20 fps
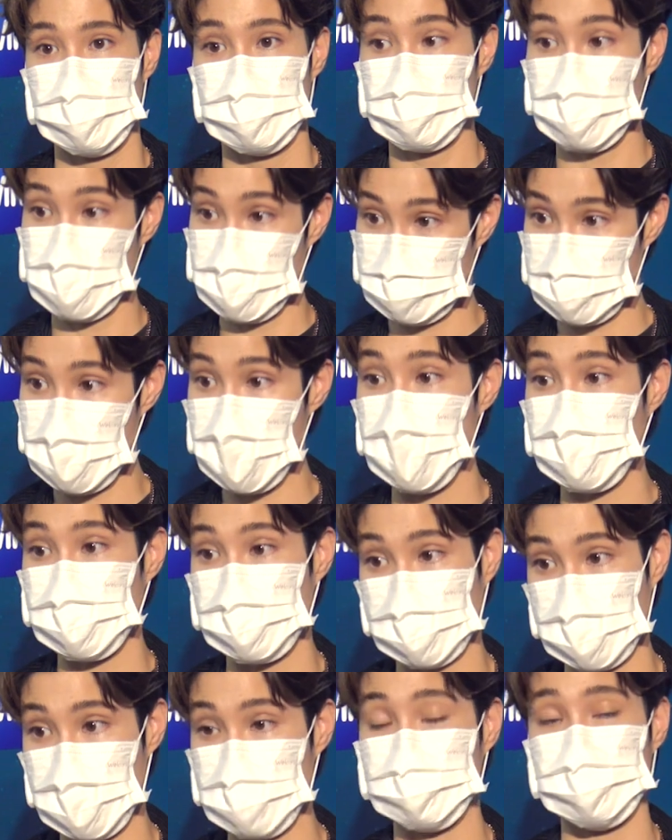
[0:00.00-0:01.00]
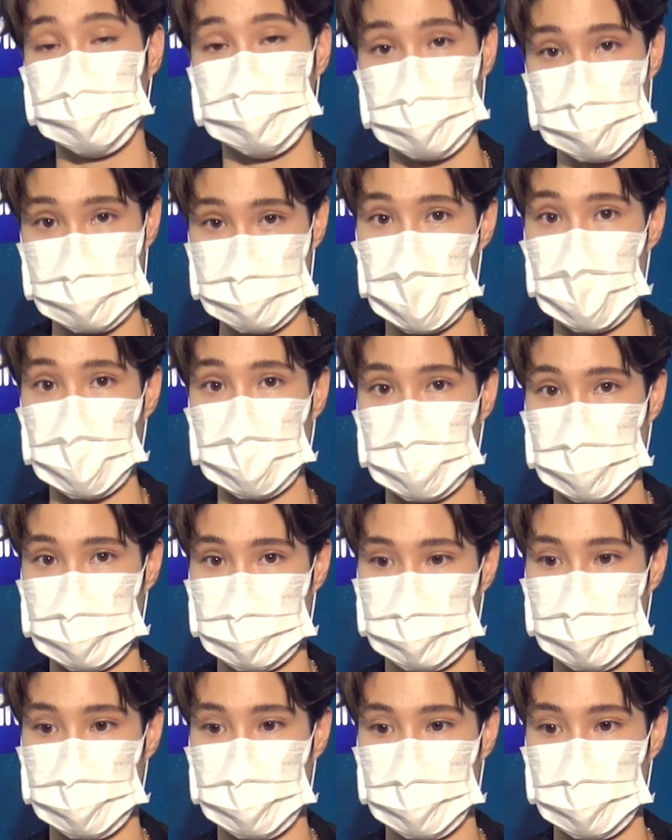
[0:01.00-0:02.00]
มีอำนาจในการตัดสินใจนะคะ
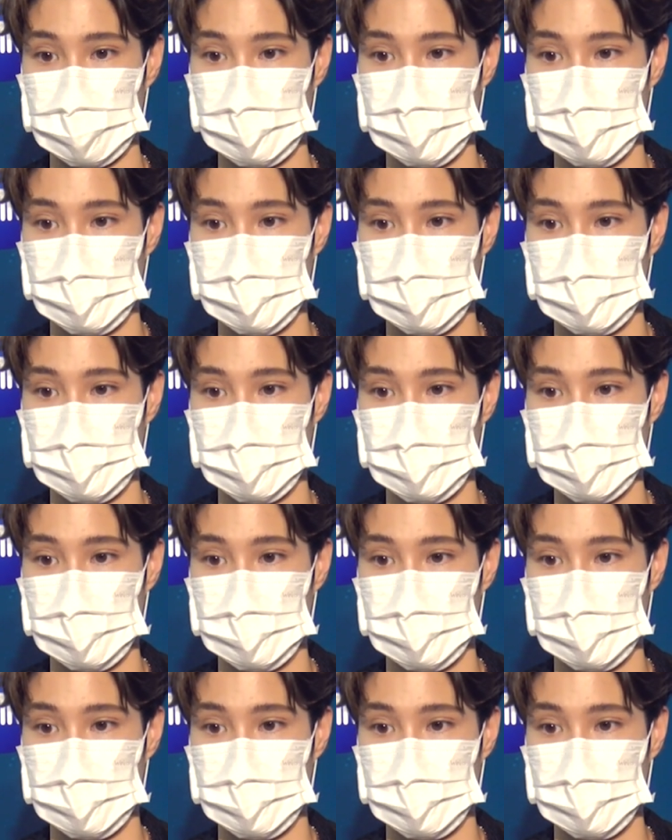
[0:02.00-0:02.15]
ว่า